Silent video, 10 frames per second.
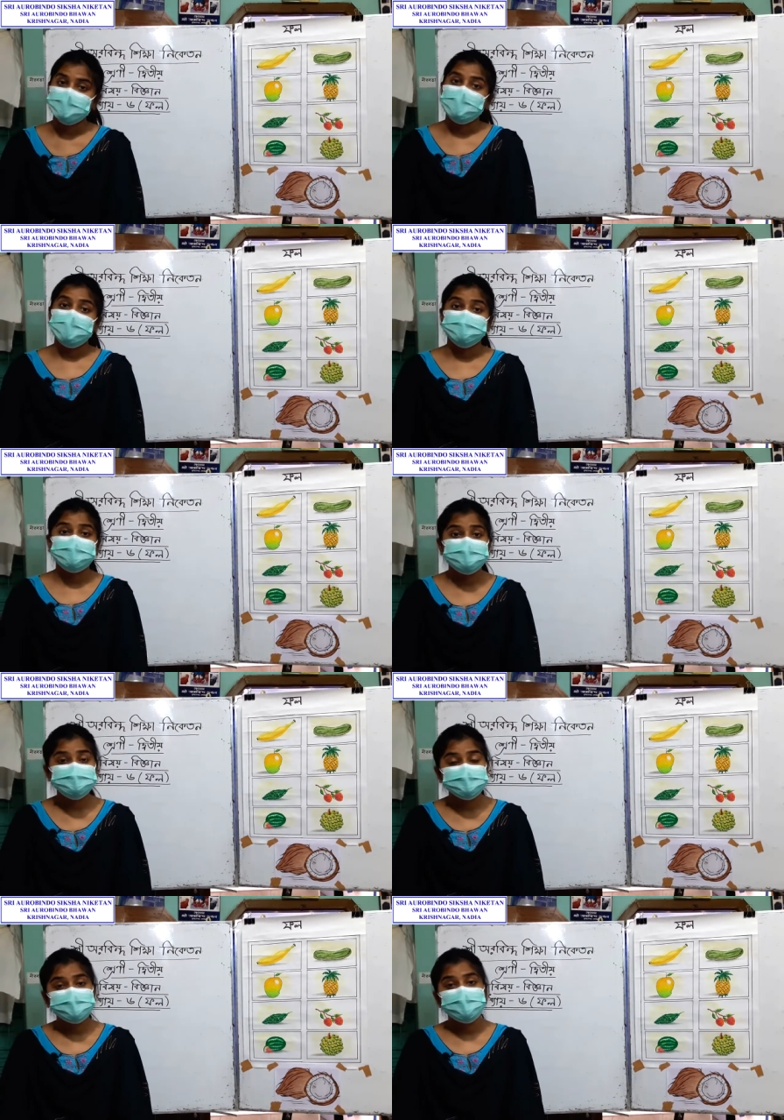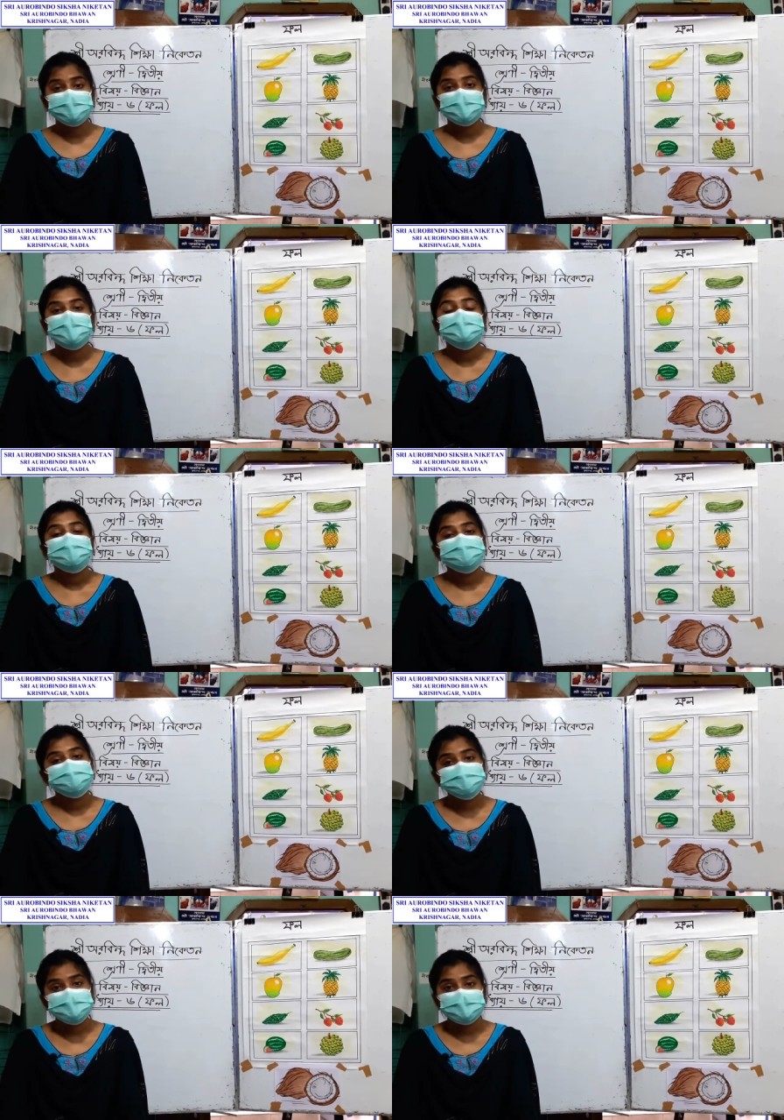এই বীজ কি করে নতুন
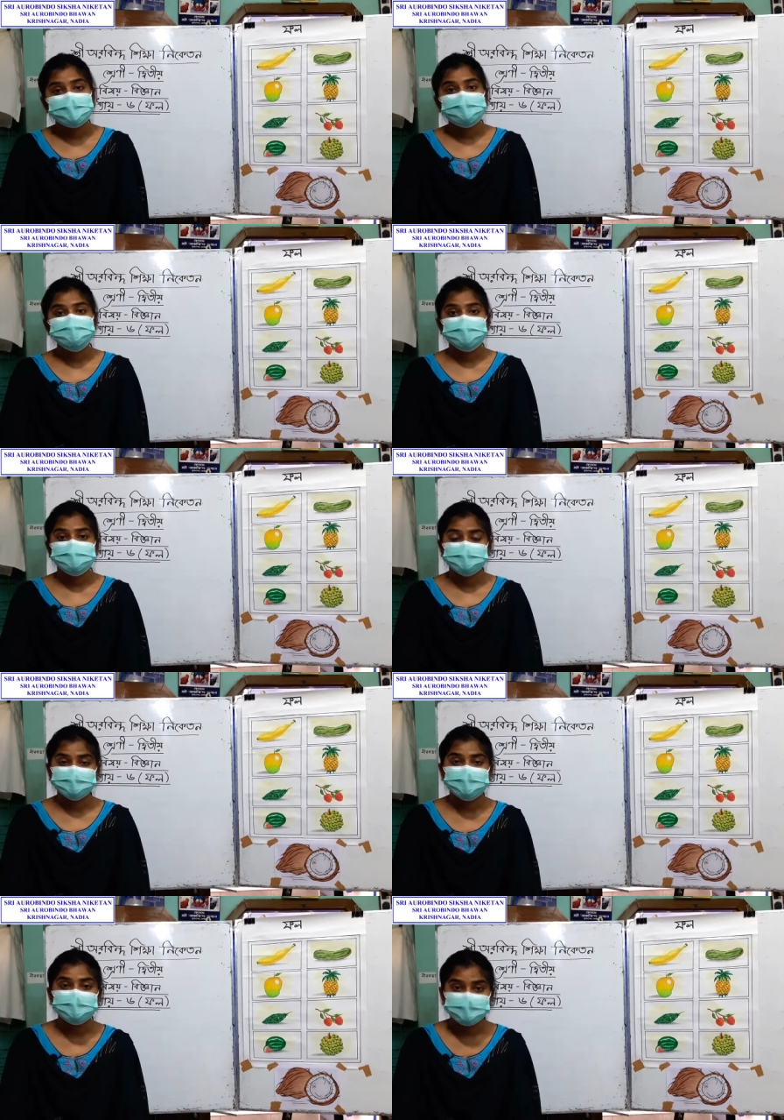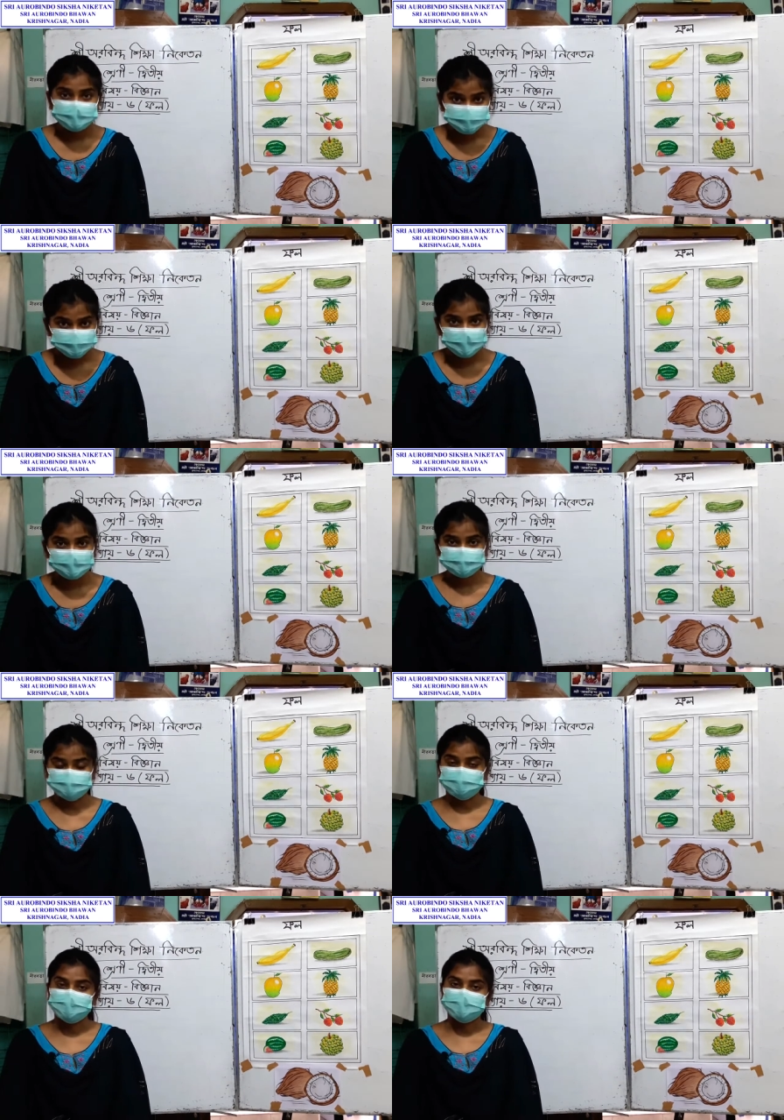চারাগাছ জন্মাতে সাহায্য
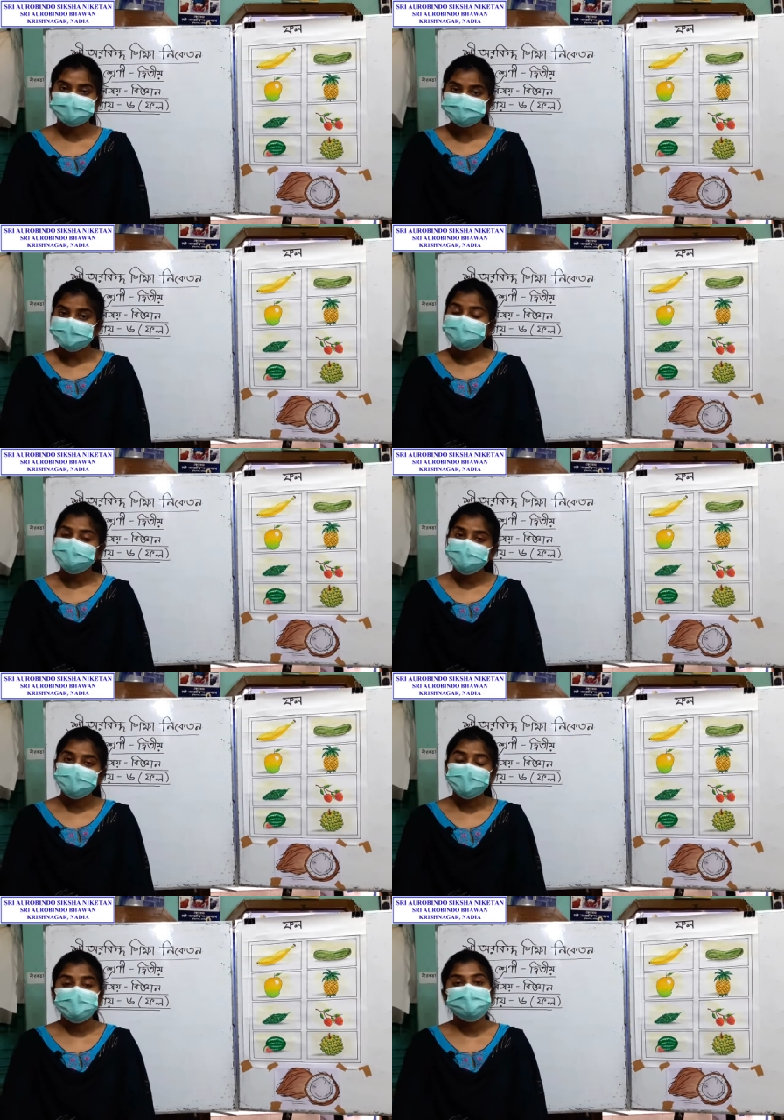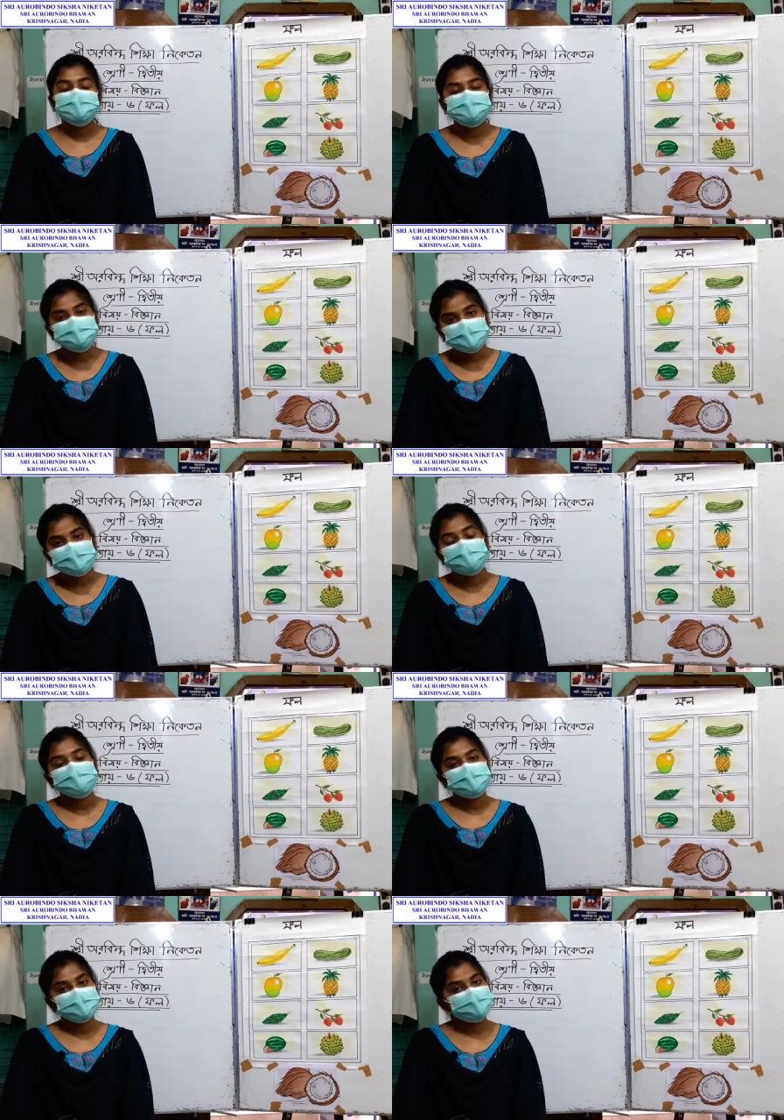করে তো এই বীজটা কোথায়
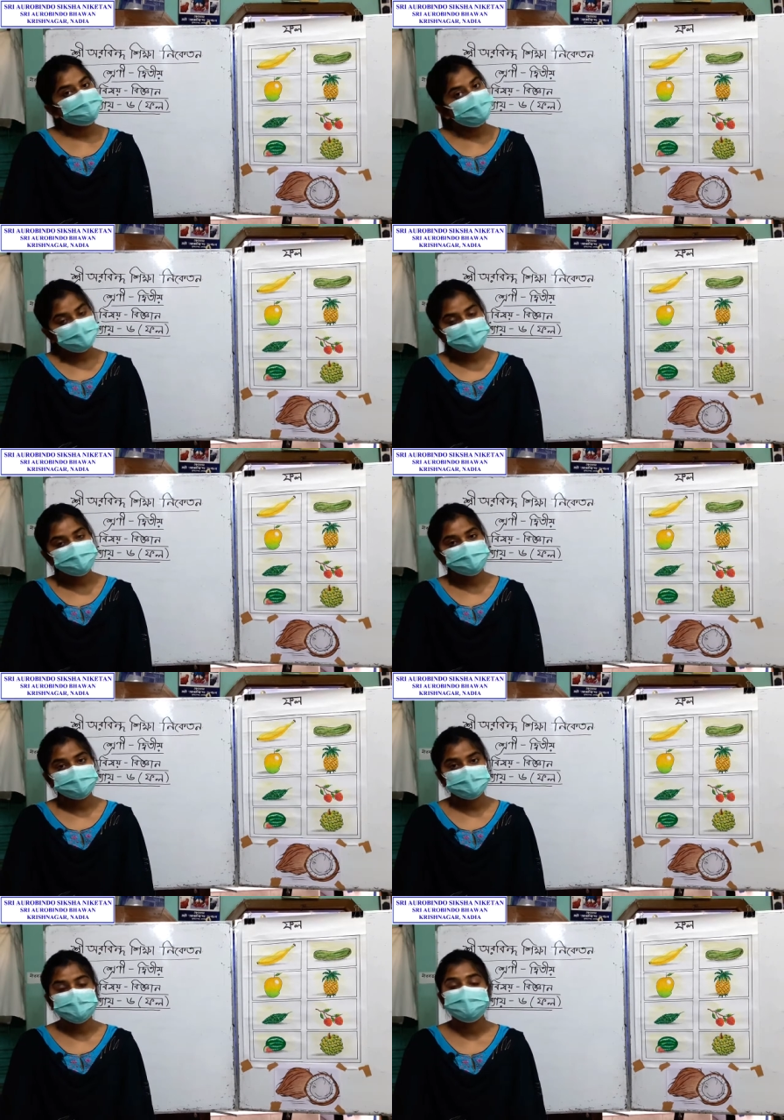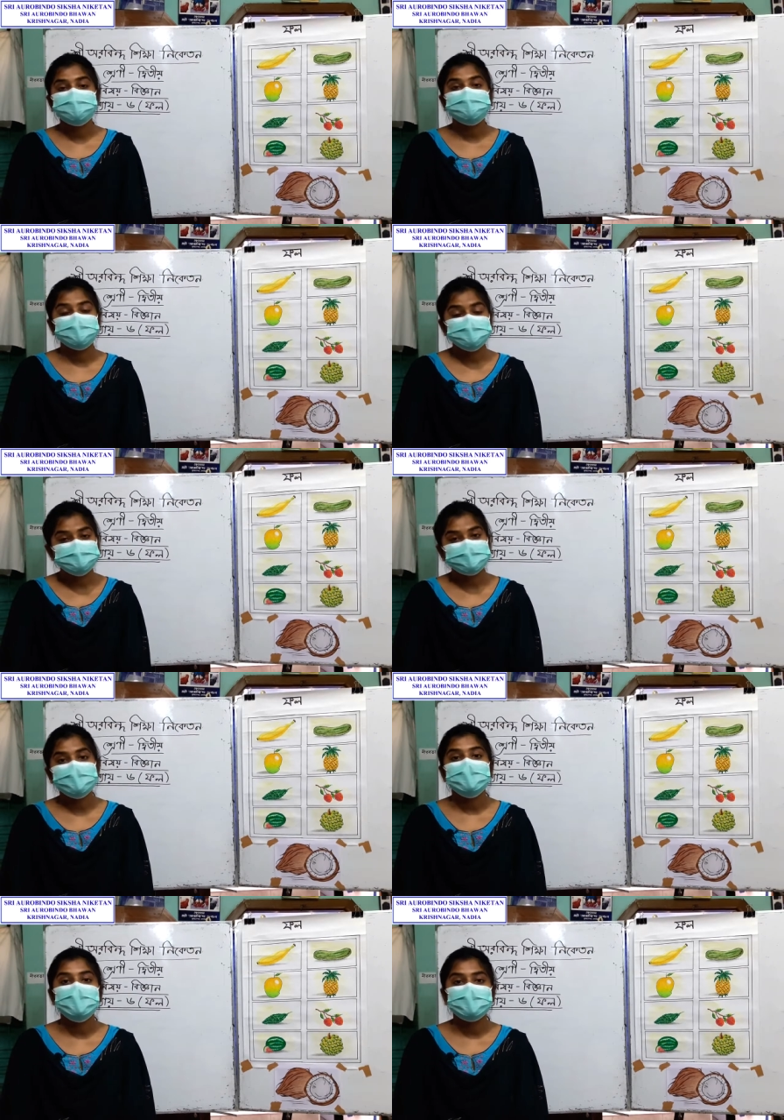থাকে ফলের মধ্যে তো বীজকে
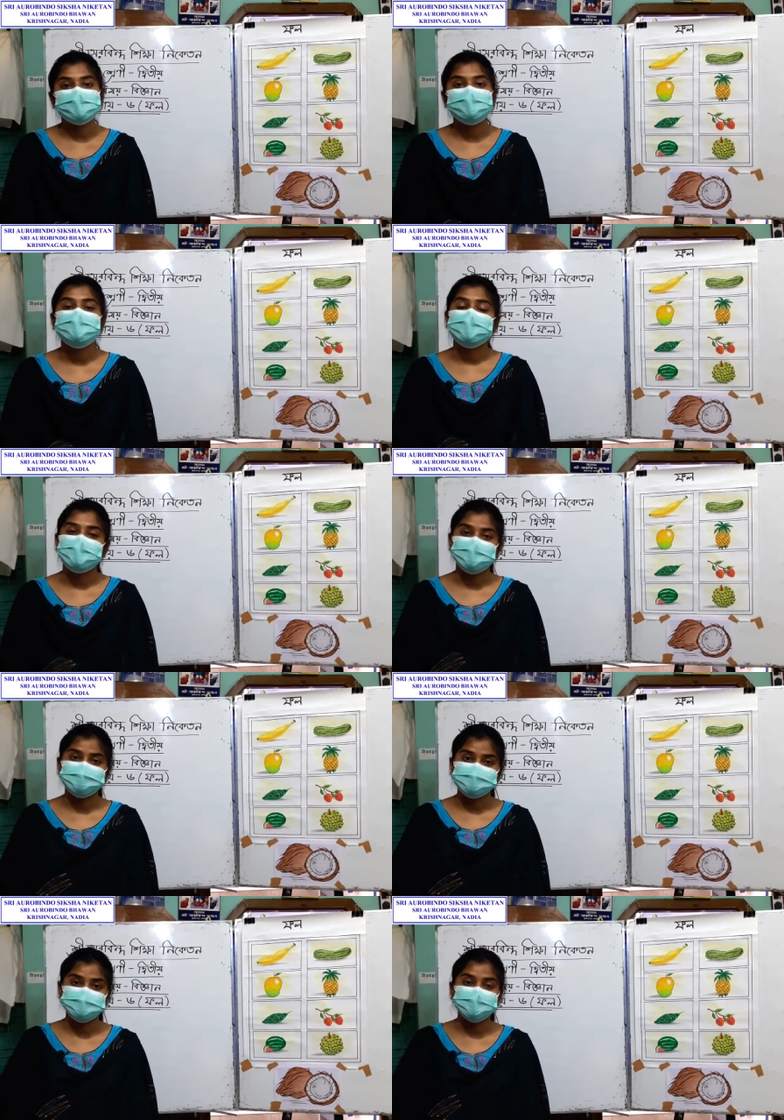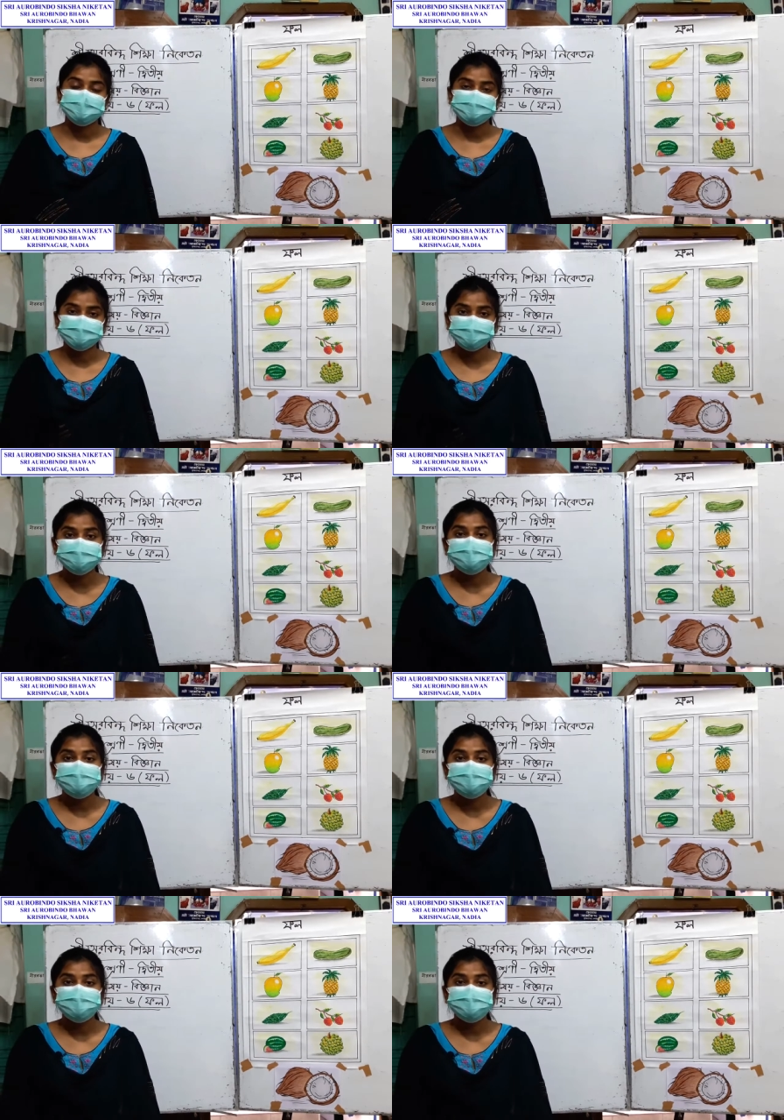আগলে রাখা হচ্ছে কিন্তু